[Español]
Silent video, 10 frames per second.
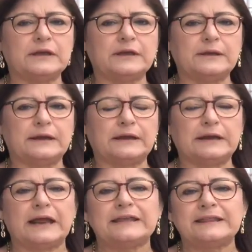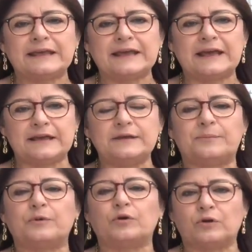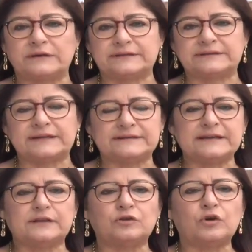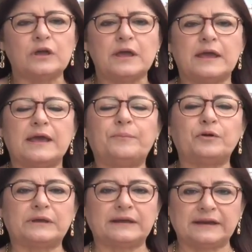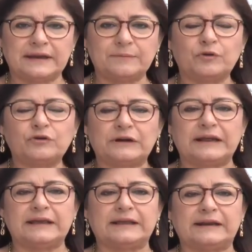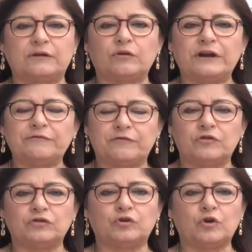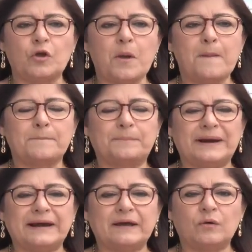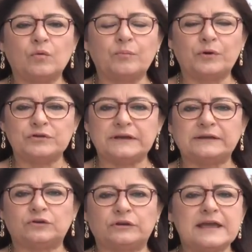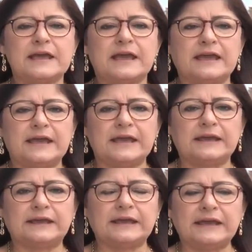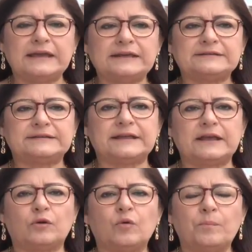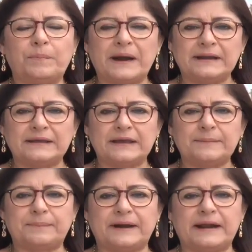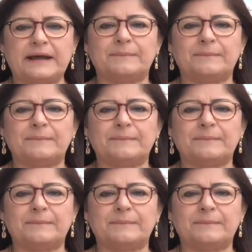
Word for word: Y la idea y por lo que se está haciendo es porque queremos eh, recoger fondos para un proyecto eh, que es este, un parque para